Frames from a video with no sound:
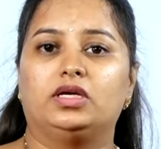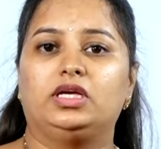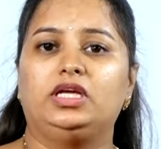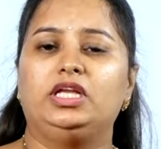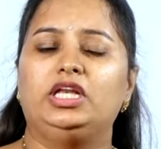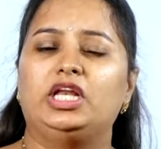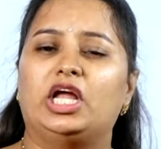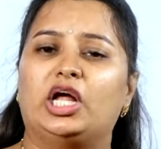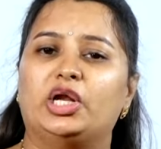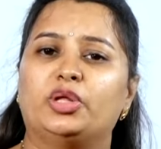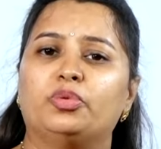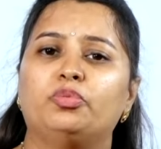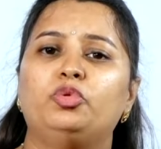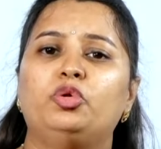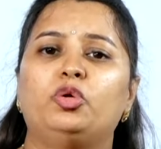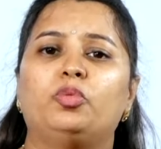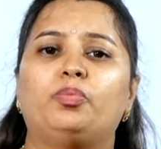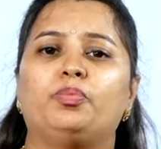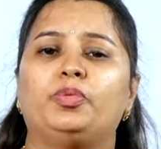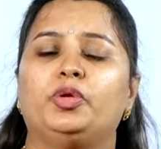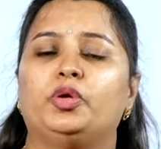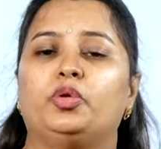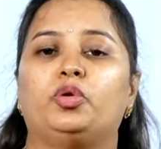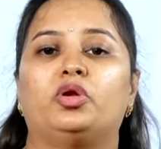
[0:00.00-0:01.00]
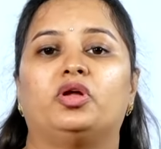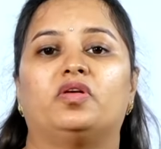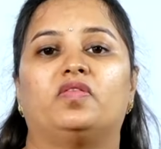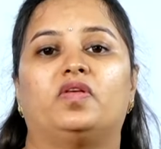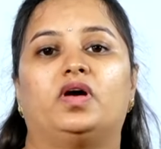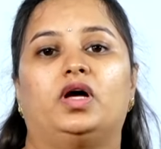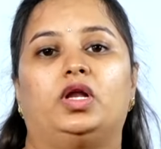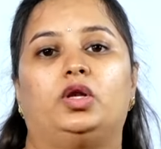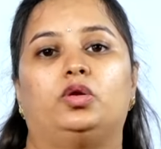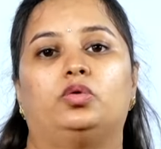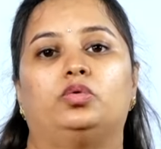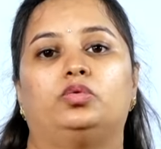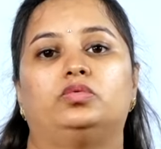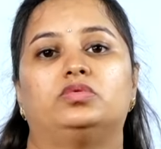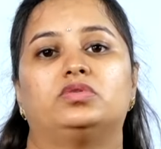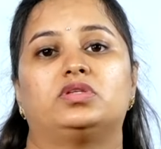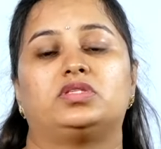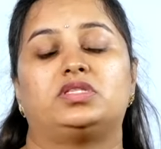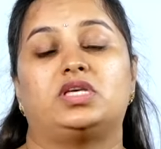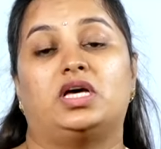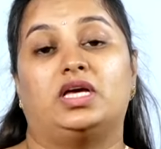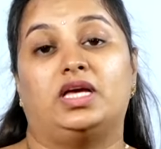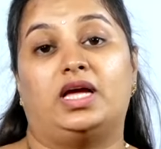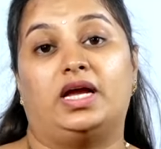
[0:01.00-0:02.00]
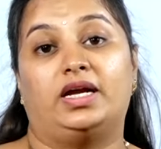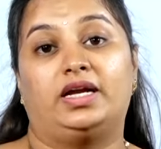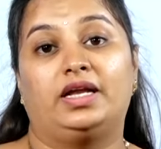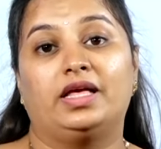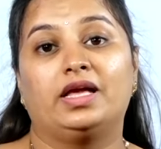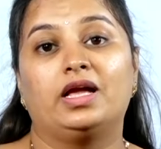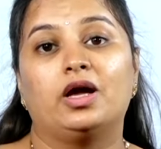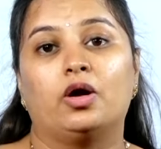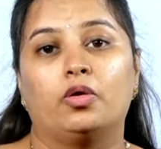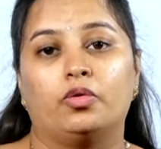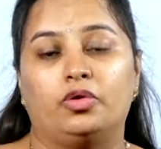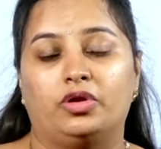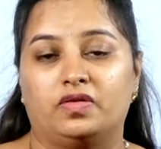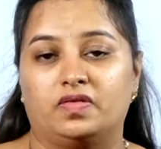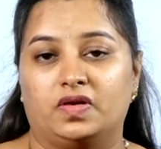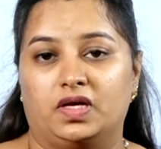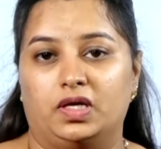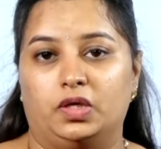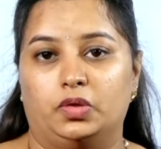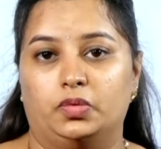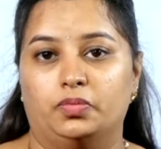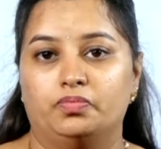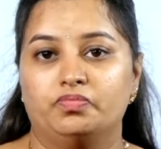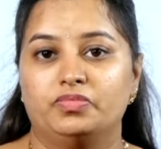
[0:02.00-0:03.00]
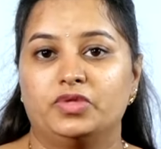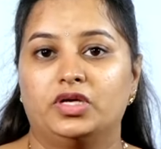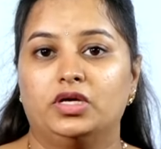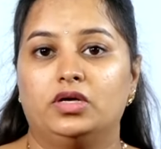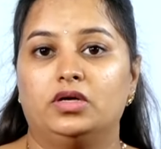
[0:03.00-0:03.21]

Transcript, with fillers: ఈ నడుము నొప్పి ఉన్నవాళ్ళు సయాటికా ఉన్నవాళ్ళు